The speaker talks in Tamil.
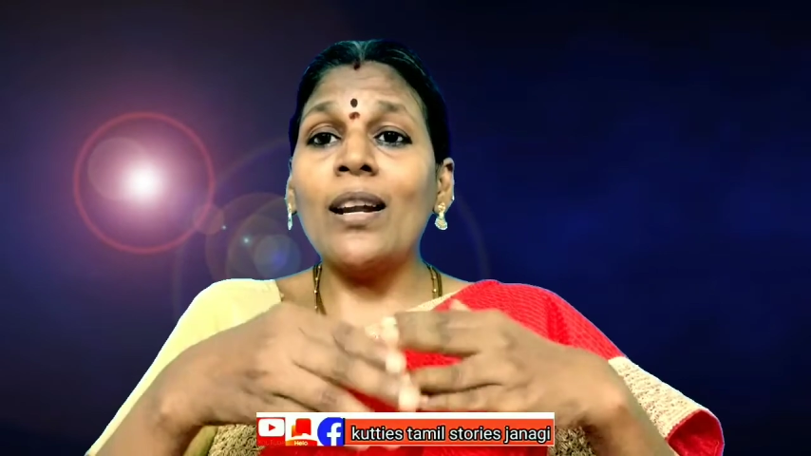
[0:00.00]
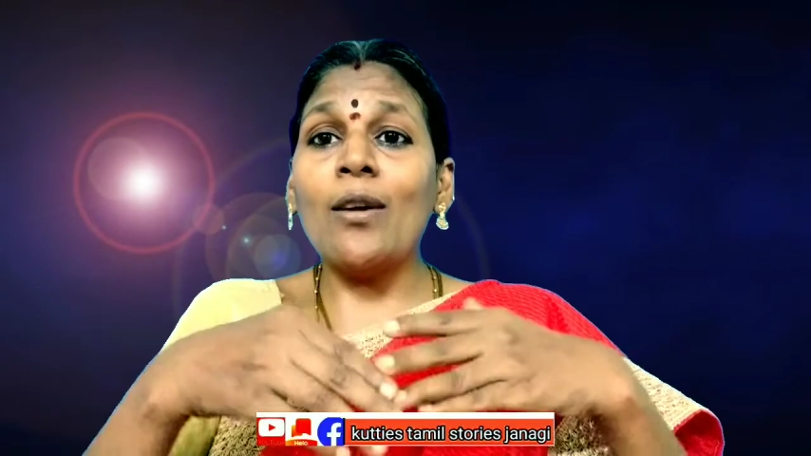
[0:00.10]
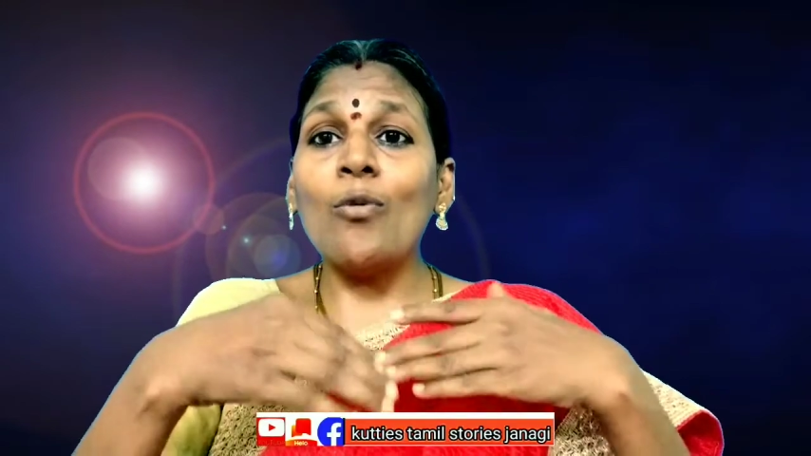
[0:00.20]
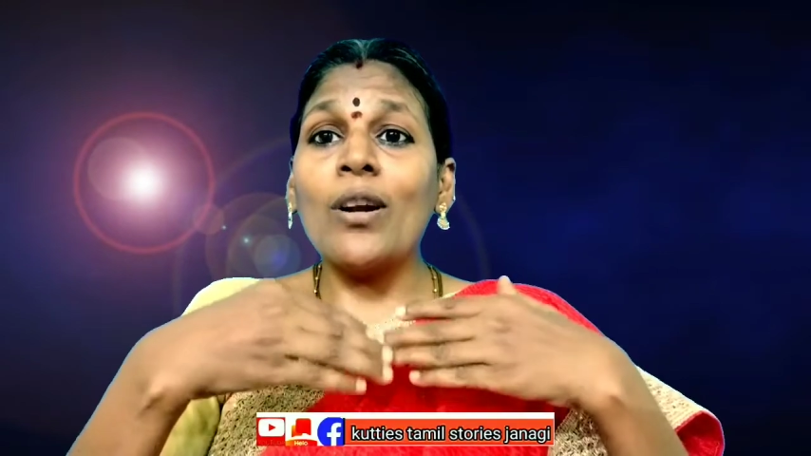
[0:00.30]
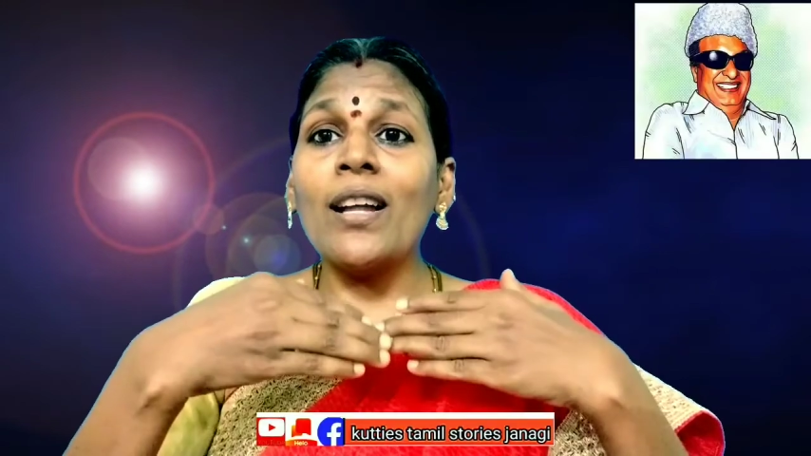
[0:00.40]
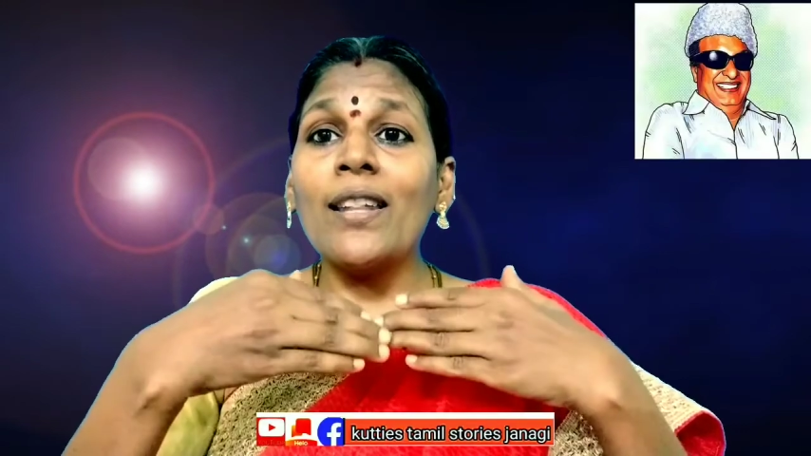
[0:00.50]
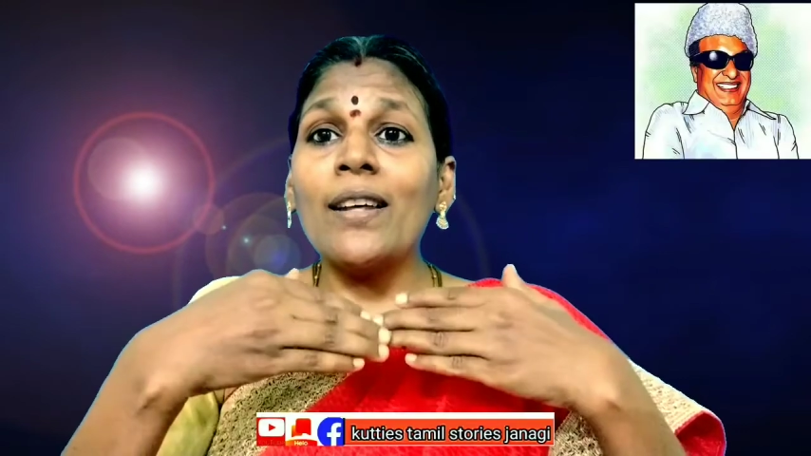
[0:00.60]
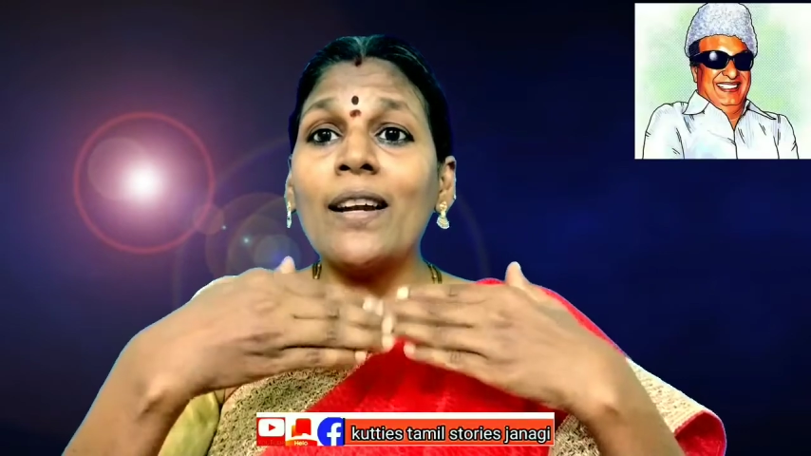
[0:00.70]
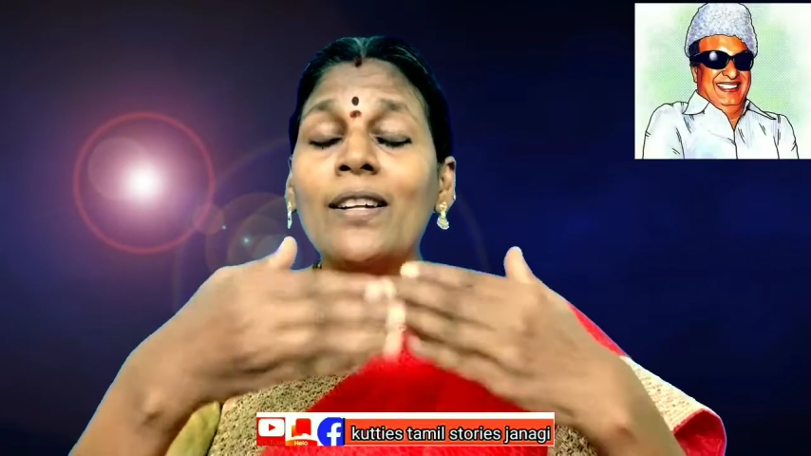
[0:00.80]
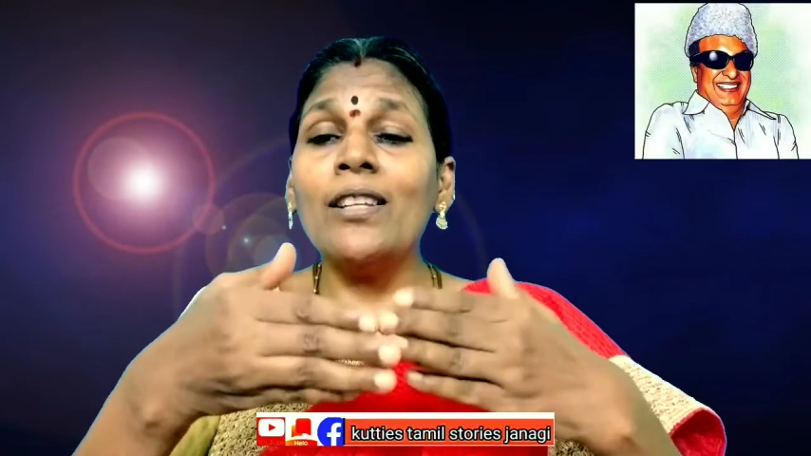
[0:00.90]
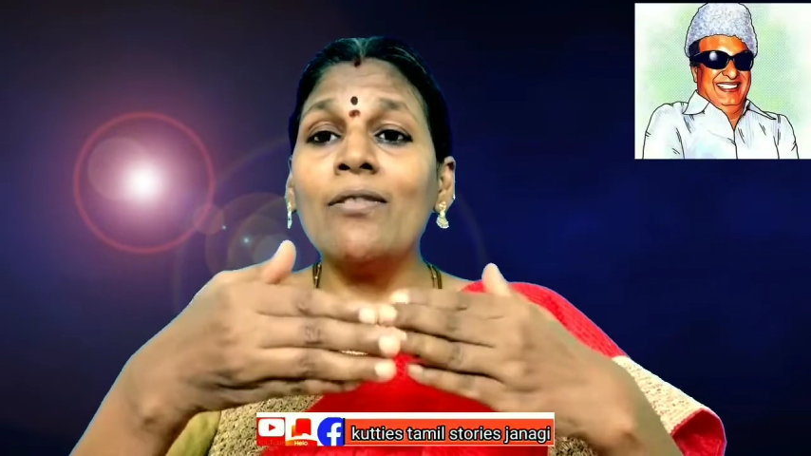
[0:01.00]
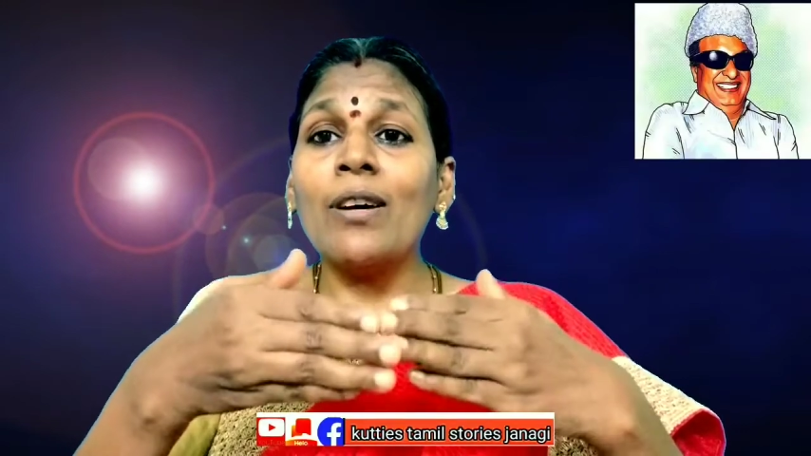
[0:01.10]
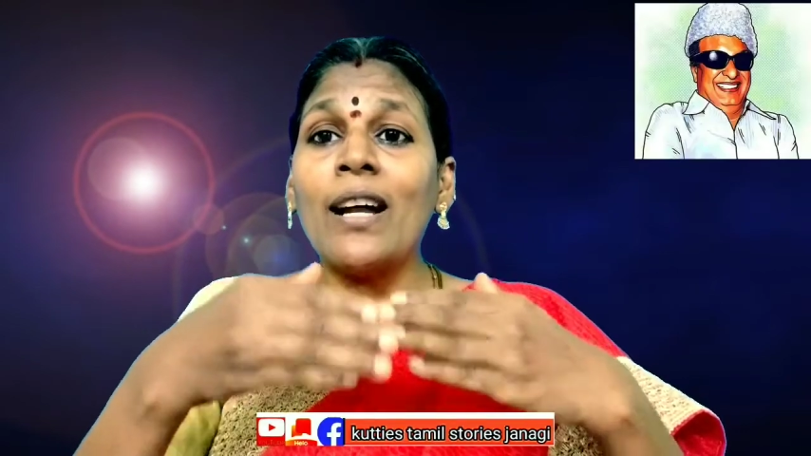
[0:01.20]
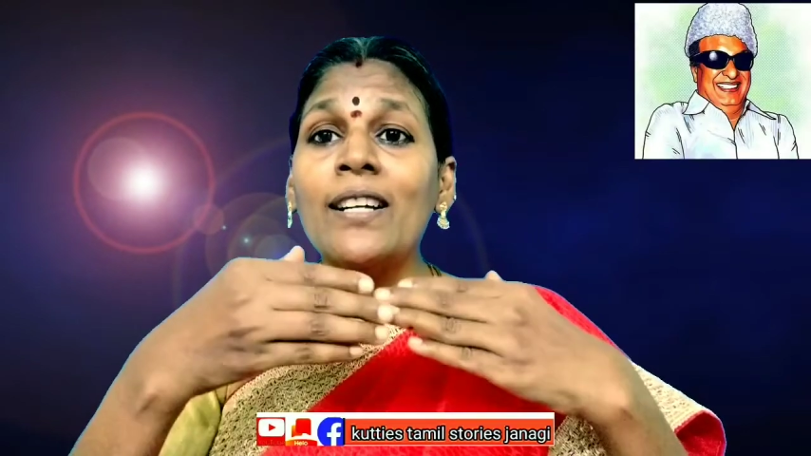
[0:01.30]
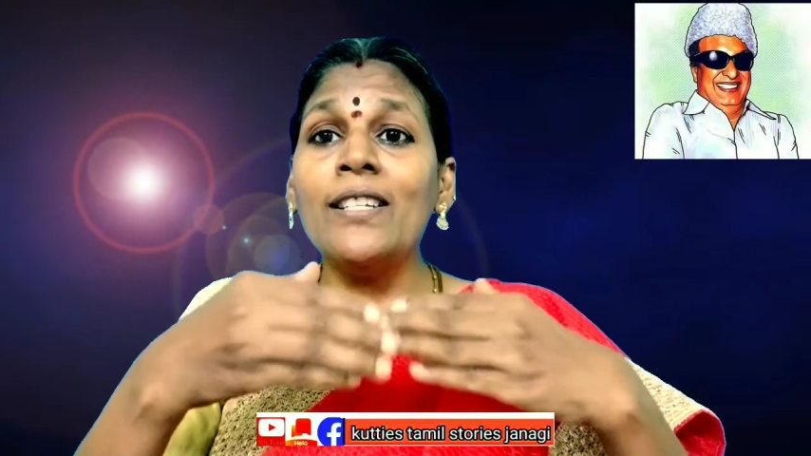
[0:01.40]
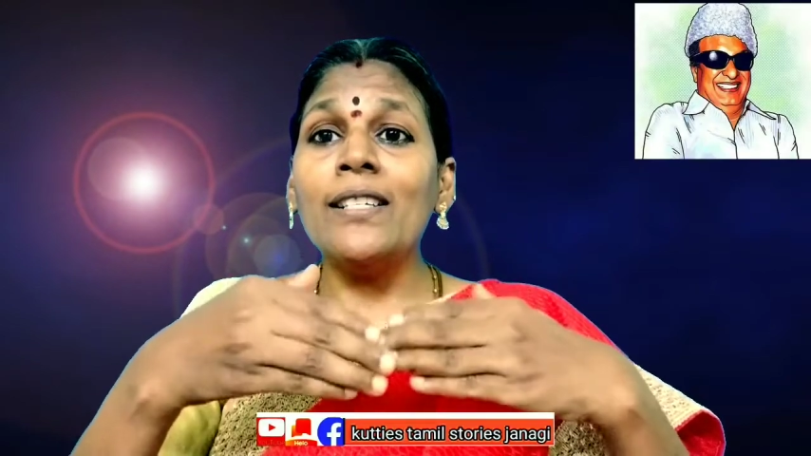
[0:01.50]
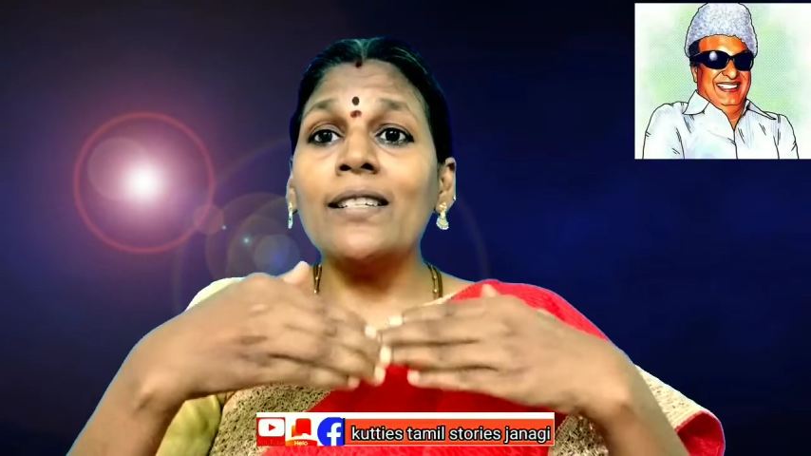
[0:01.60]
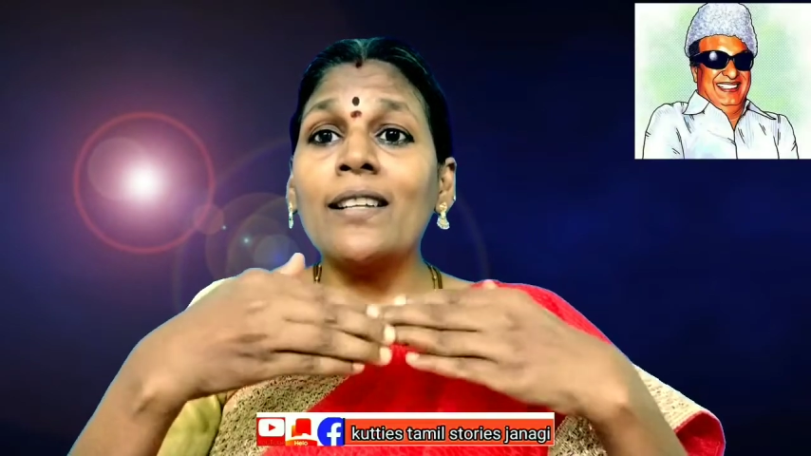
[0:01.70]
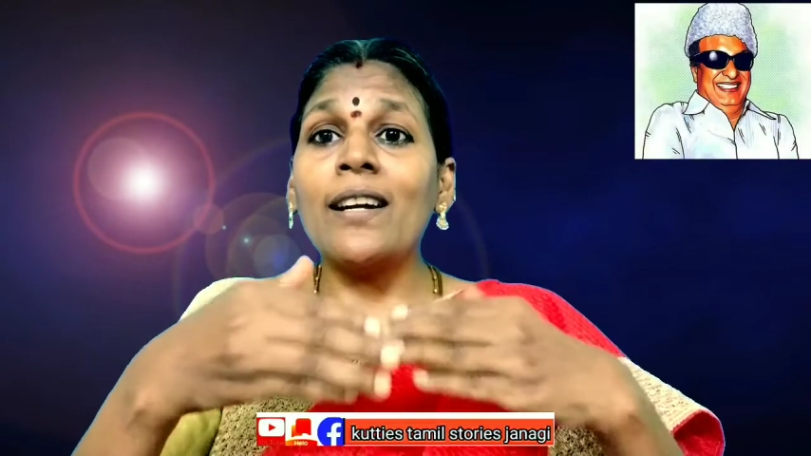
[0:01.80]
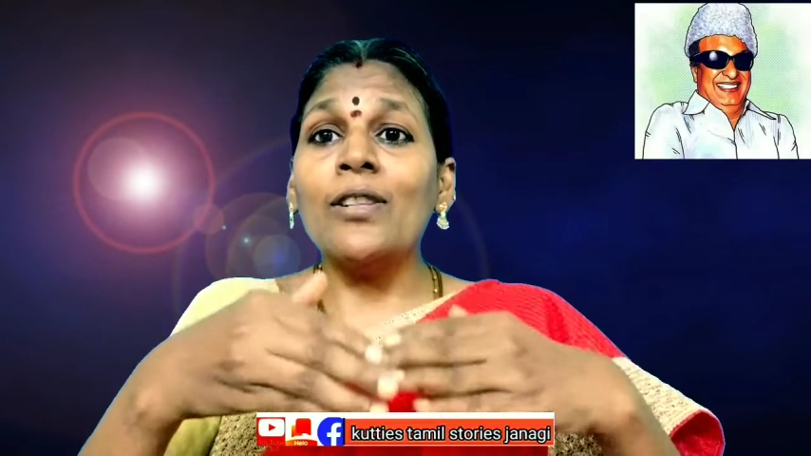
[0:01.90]
எல்லாரும் உடனே அந்த நடுத்தர
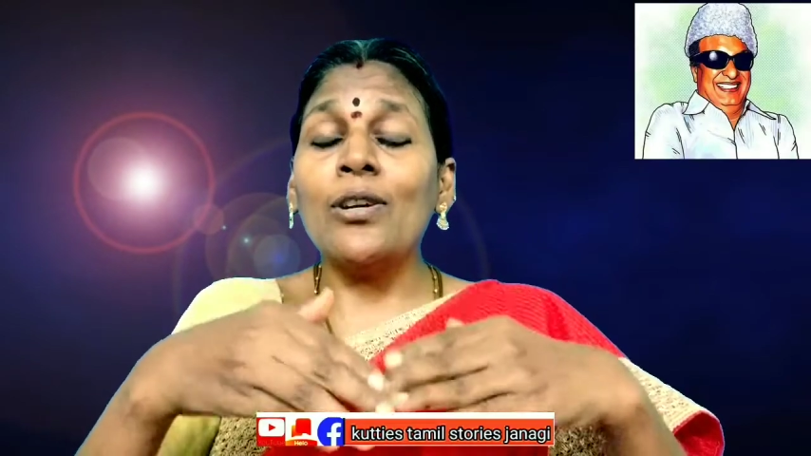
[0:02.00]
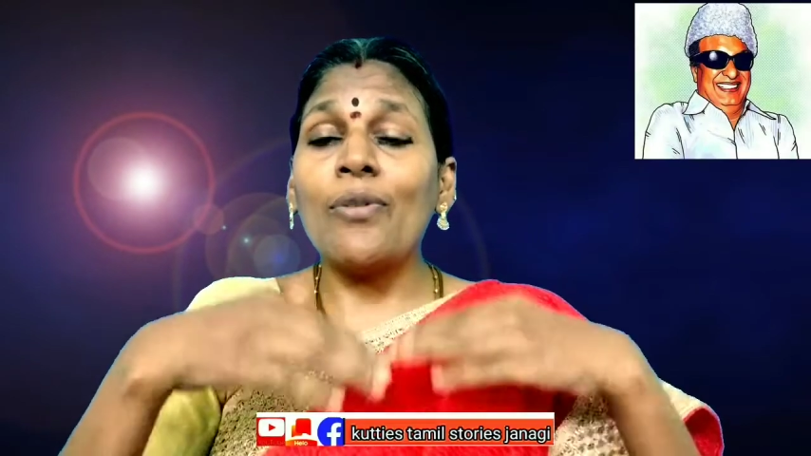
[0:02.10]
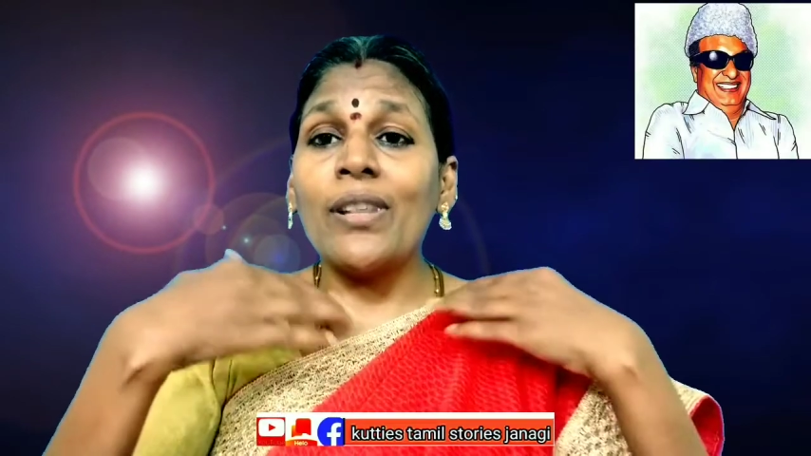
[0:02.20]
அடிச்சுக்கிட்டு இருந்த நடுத்தர